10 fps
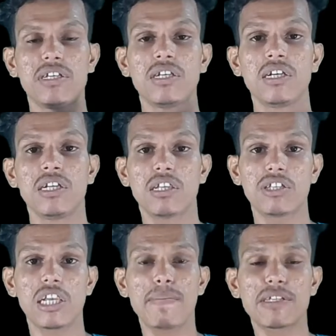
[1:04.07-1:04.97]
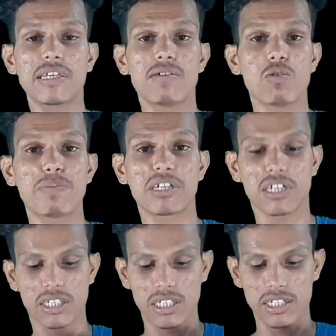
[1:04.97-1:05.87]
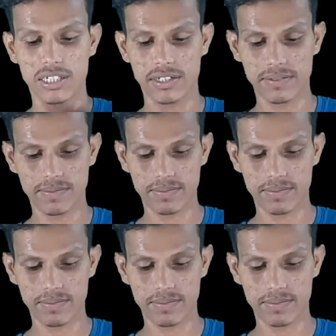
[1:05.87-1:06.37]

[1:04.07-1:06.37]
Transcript: भी तो चलिए हम इसे ओपन करते हैं